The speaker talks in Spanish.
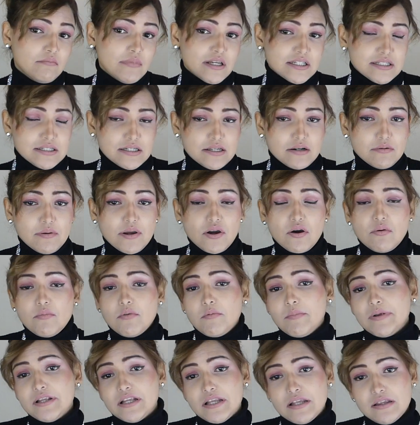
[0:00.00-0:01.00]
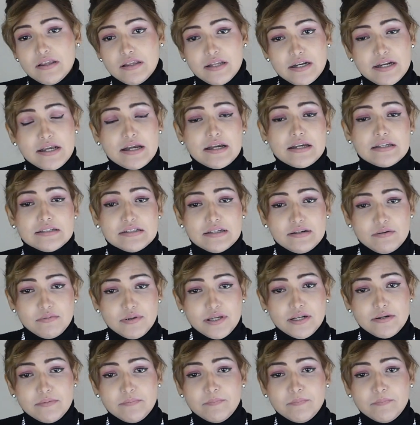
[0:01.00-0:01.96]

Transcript: sirve como me tendría que servir.